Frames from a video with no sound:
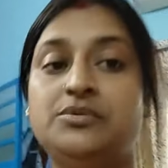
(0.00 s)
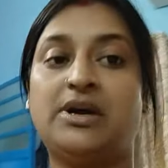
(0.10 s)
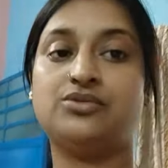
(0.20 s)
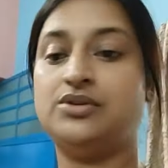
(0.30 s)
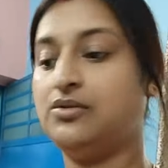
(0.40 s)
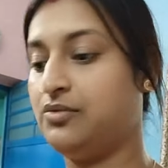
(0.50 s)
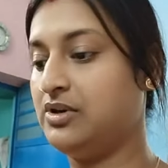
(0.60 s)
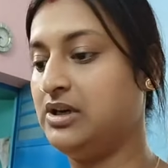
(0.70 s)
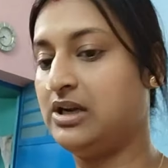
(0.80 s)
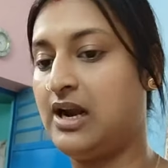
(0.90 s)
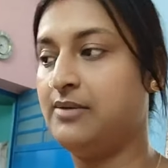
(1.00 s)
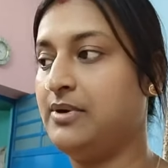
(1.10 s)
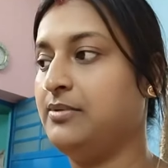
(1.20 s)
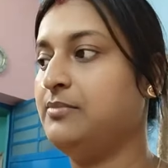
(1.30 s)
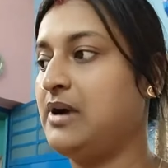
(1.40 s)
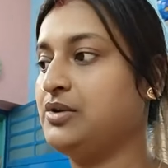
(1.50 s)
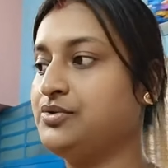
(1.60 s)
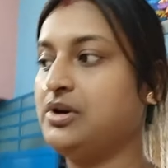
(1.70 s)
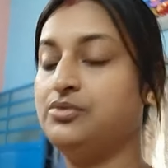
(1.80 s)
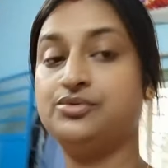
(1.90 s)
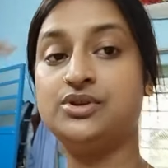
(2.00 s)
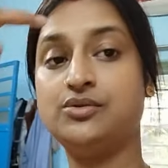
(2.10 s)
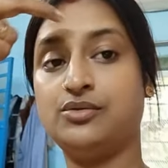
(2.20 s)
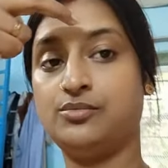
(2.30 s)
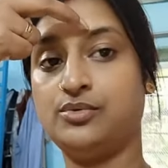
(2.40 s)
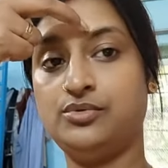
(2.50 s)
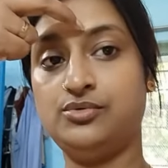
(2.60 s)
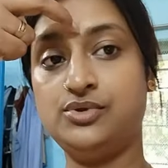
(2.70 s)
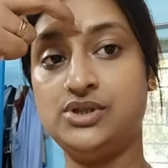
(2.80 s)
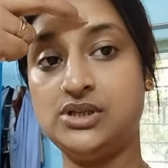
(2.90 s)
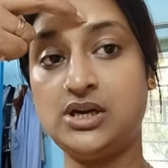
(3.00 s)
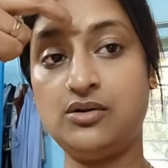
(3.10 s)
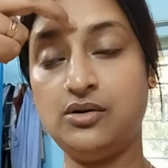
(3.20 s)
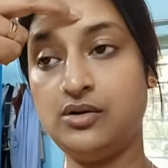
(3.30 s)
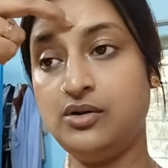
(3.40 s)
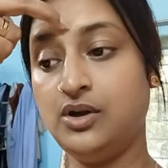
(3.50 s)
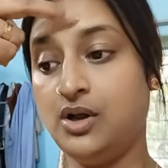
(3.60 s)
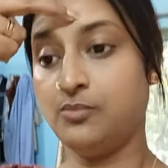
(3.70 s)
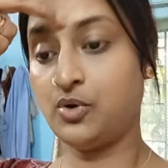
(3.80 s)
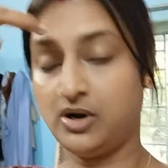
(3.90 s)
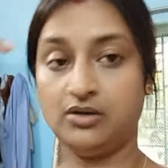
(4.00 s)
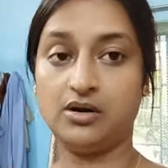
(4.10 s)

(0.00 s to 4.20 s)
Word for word: কুড়ি মাংসটা করনি আর ভাবলাম মাংস আর লুচি করব। লুচিটা হলো পরে